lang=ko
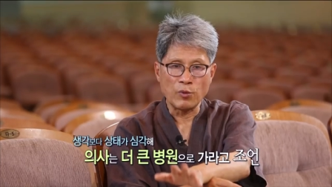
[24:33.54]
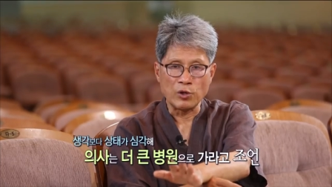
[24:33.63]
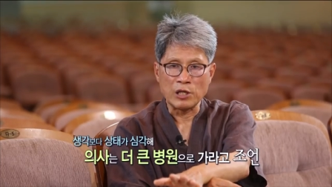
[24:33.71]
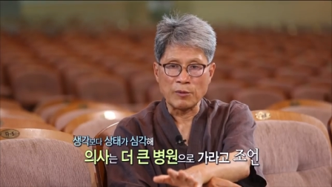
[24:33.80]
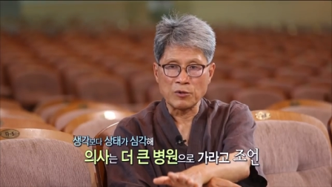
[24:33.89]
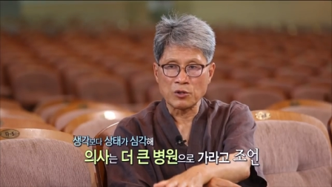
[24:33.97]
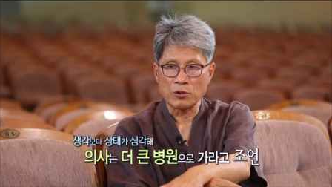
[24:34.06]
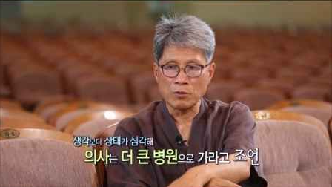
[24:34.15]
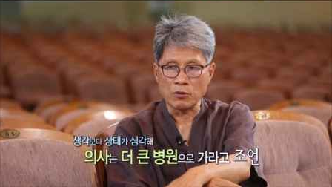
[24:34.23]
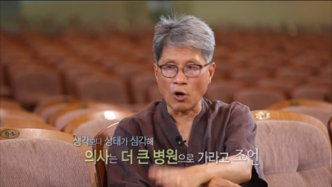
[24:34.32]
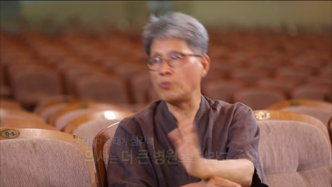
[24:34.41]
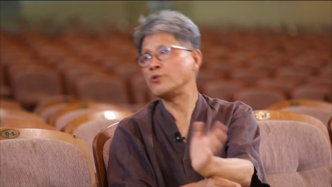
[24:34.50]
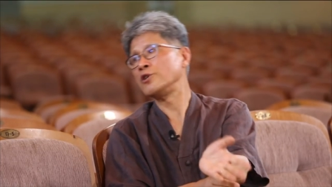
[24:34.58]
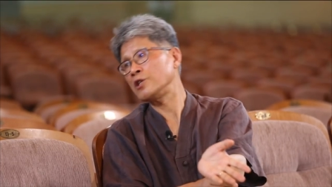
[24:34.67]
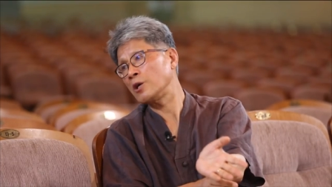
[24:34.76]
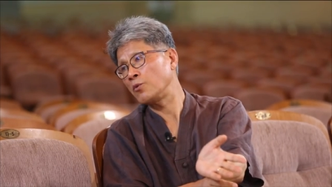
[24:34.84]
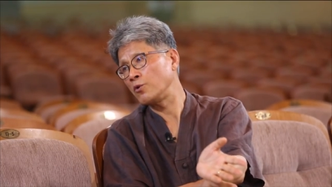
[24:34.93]
뭐냐면 넓은
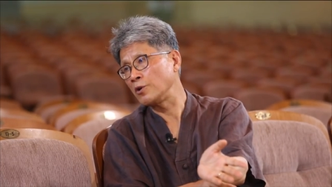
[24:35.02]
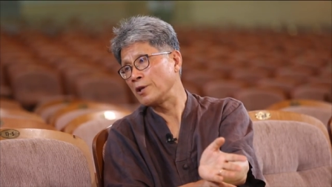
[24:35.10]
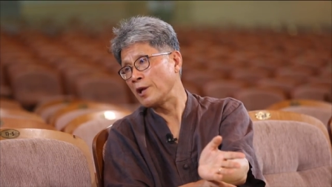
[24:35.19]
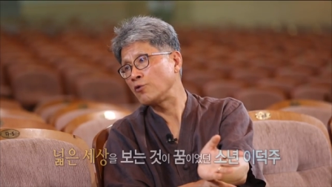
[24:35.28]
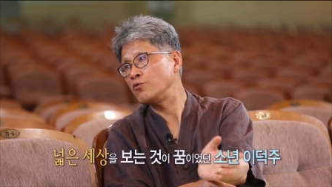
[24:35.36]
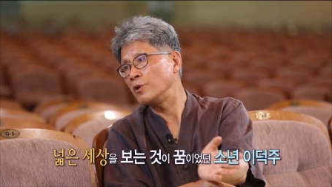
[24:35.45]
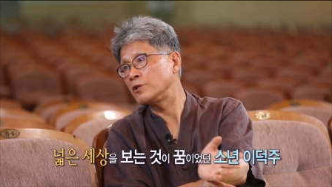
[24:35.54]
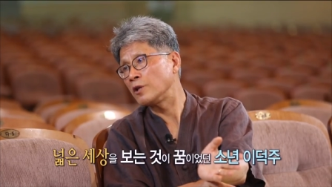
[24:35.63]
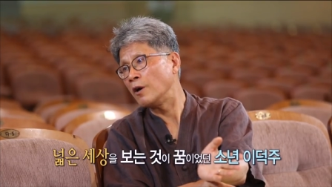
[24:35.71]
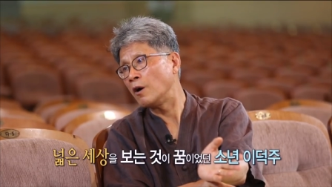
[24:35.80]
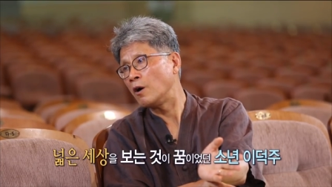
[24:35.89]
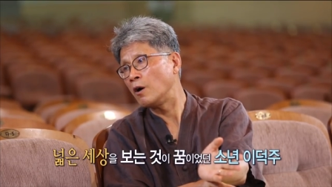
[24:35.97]
세상 보는 게 내 꿈이었어요.